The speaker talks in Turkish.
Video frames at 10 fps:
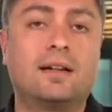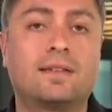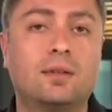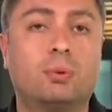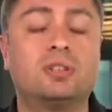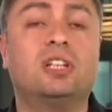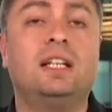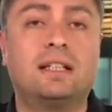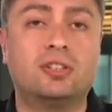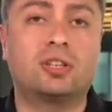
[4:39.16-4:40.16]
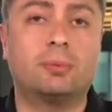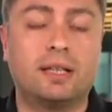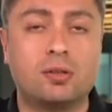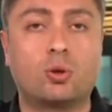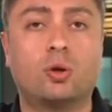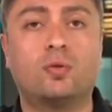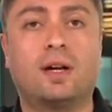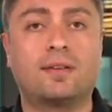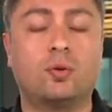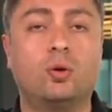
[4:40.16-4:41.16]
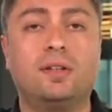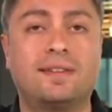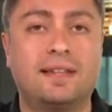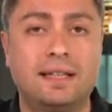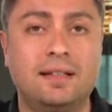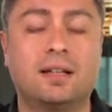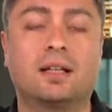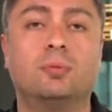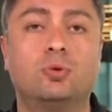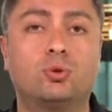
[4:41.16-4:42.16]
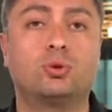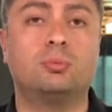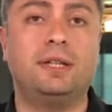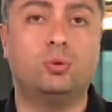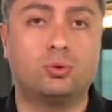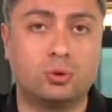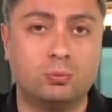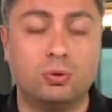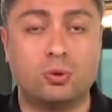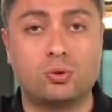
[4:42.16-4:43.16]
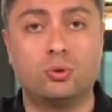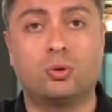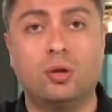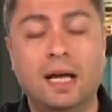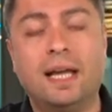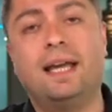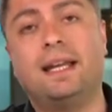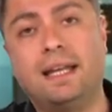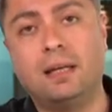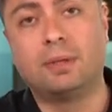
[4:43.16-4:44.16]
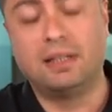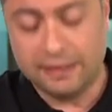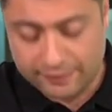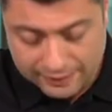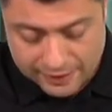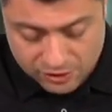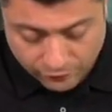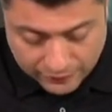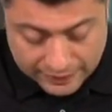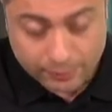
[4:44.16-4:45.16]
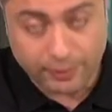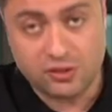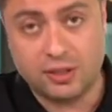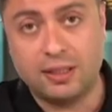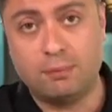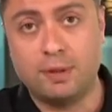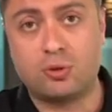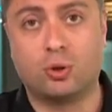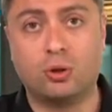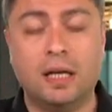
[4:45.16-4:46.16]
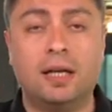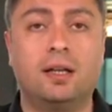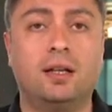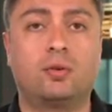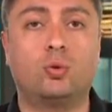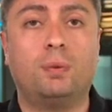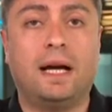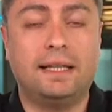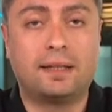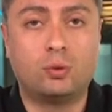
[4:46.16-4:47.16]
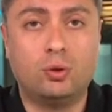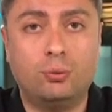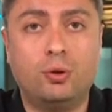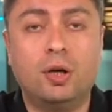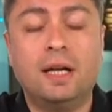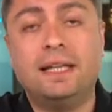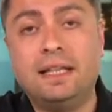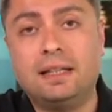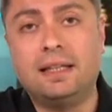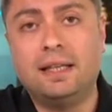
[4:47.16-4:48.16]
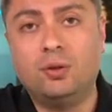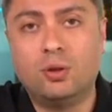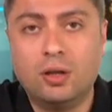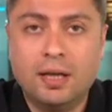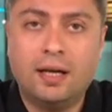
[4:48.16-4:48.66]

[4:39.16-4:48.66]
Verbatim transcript: Kasımpaşa ilk aşamada çok fazla o istediği rakamı düşürmeyi düşünmüyor. Çünkü Eren Elmalı ile sadece Fenerbahçe değil birçok e, Süper Lig kulübü ilgileniyor.